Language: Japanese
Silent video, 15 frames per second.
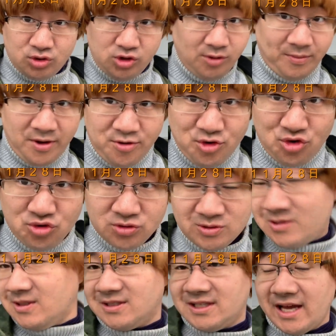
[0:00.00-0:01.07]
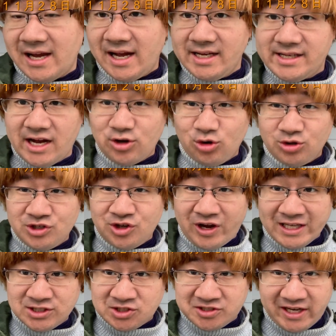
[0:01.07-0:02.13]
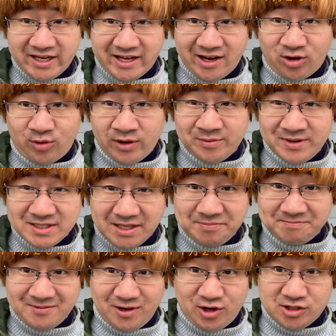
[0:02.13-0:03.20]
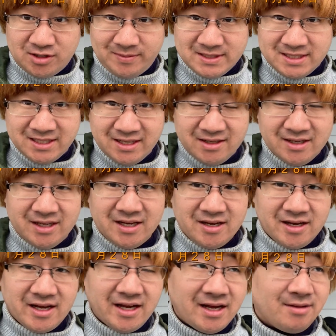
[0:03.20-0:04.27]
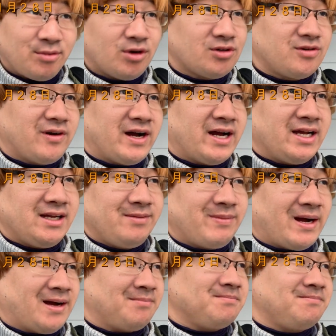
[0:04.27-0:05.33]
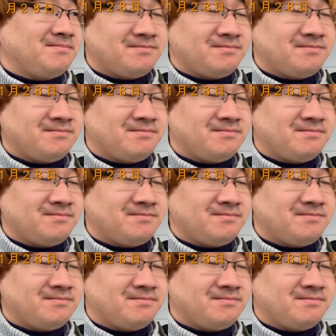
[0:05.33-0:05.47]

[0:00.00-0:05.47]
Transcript: どうも世界100億人の数少ないからコアの皆さんおはようございます。僕は今